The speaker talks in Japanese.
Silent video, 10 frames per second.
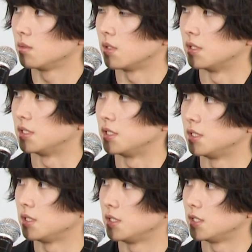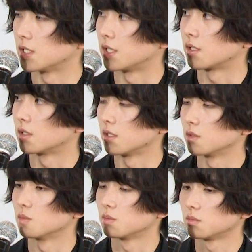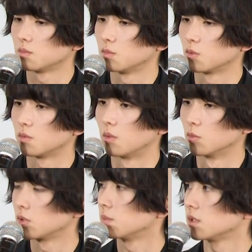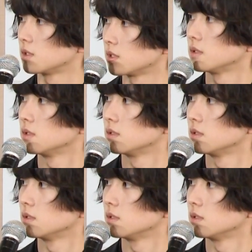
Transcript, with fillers: 大事じゃないかなと僕は思ってますね。